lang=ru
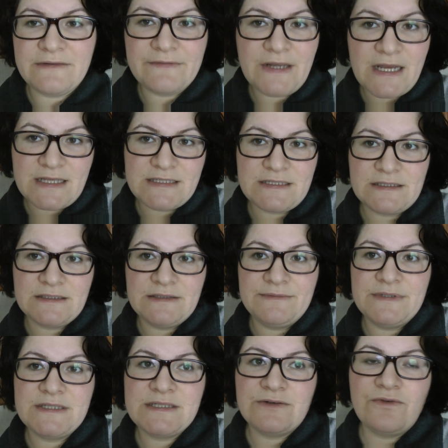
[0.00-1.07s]
не является
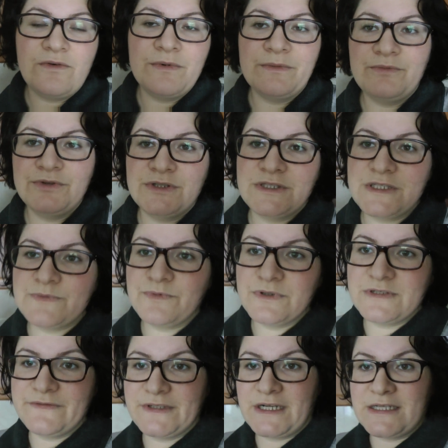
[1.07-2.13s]
родным языком, и будет
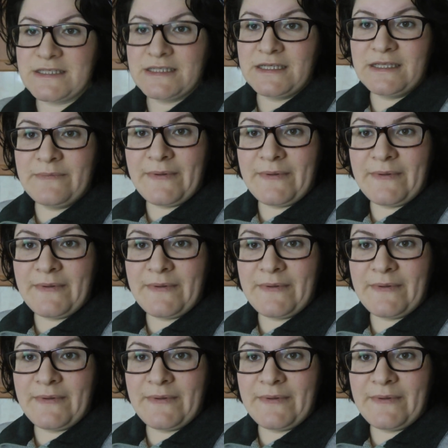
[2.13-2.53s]
использовать разные